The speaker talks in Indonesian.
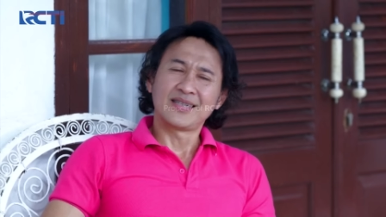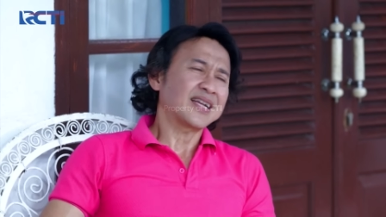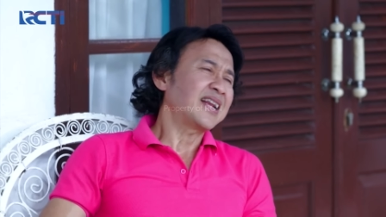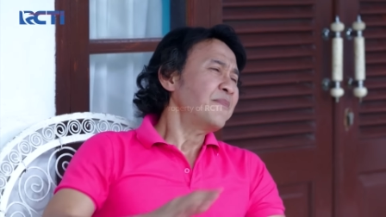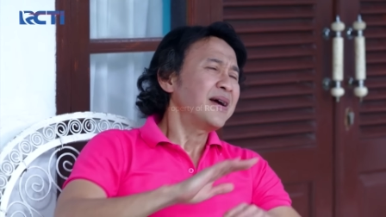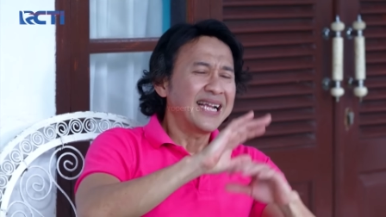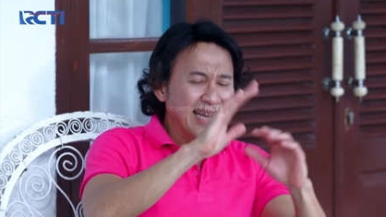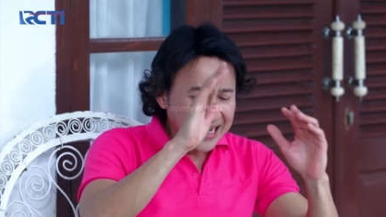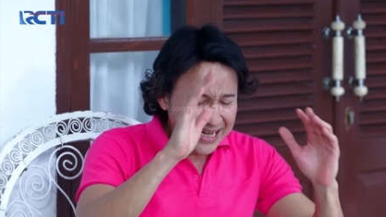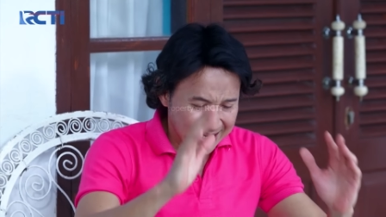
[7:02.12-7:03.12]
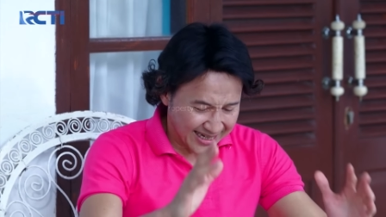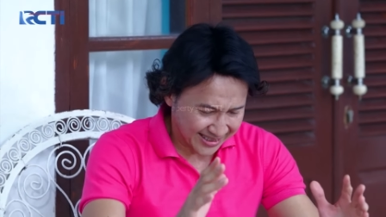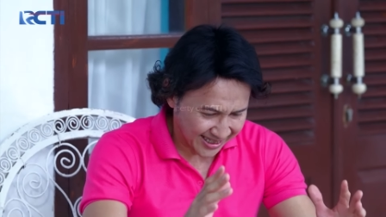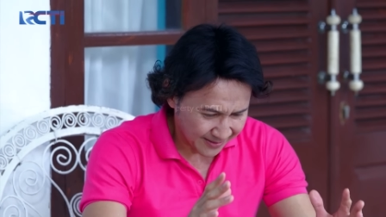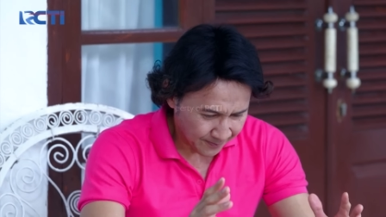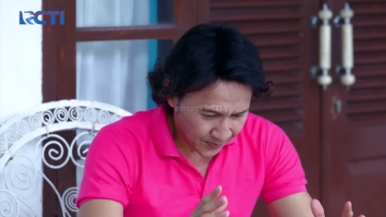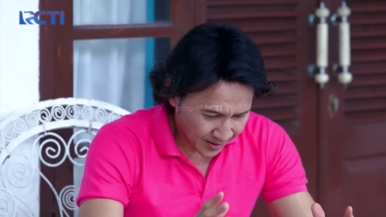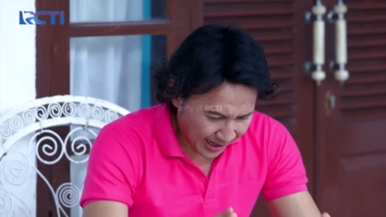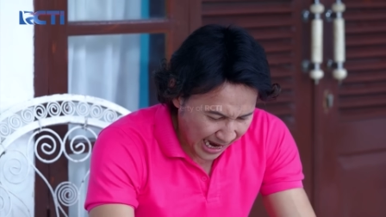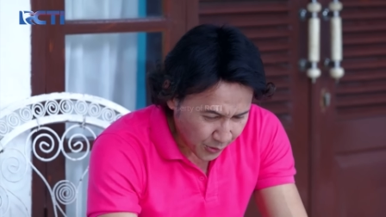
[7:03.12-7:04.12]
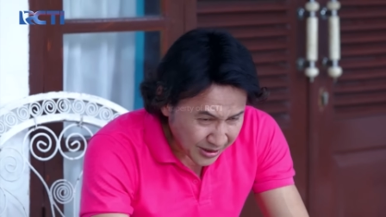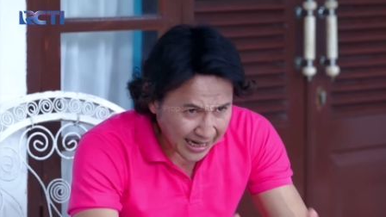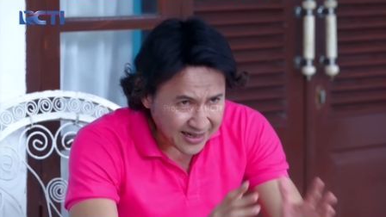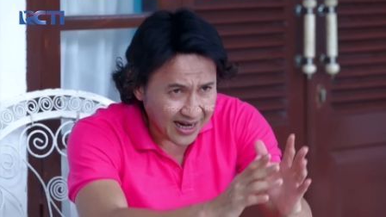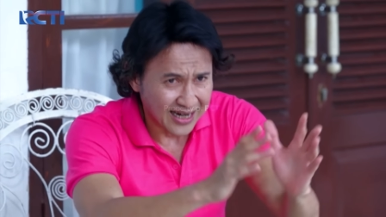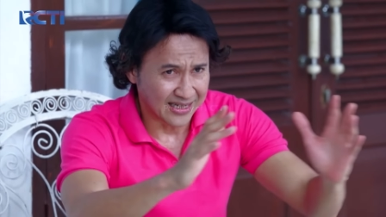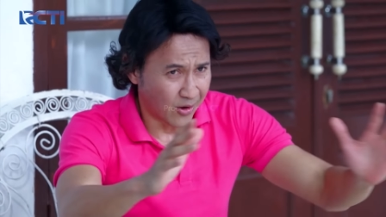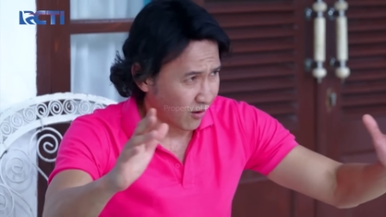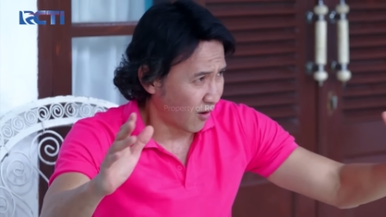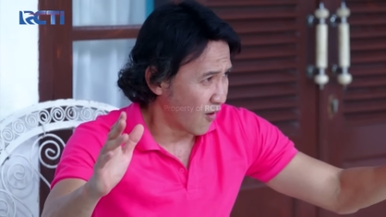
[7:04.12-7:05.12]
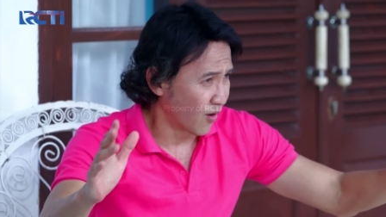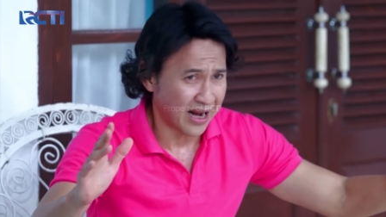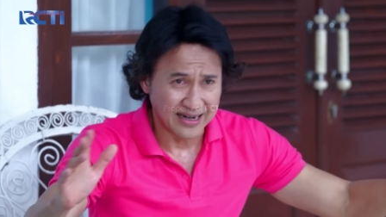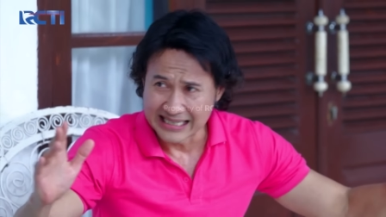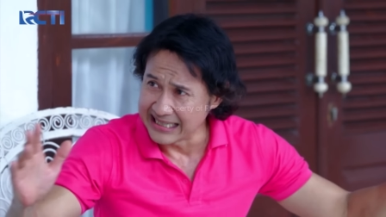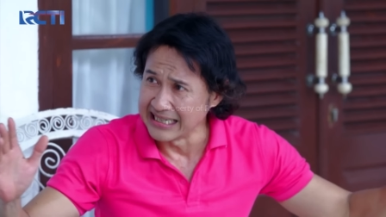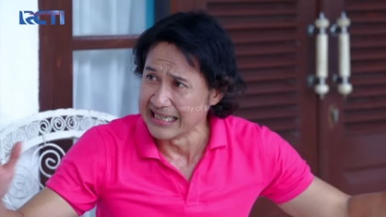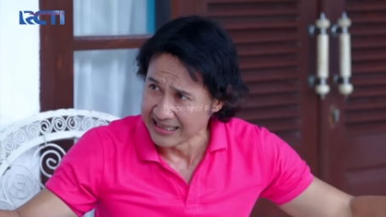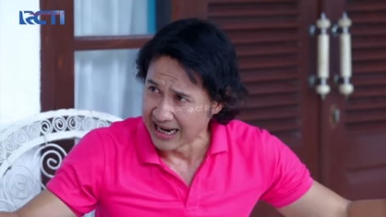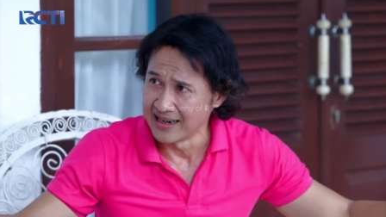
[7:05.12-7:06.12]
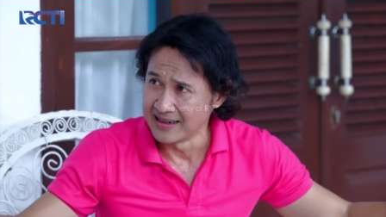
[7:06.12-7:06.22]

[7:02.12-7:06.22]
Terus sekarang begininya ceng, kalau ditanyakan ke orang-orang di sininya,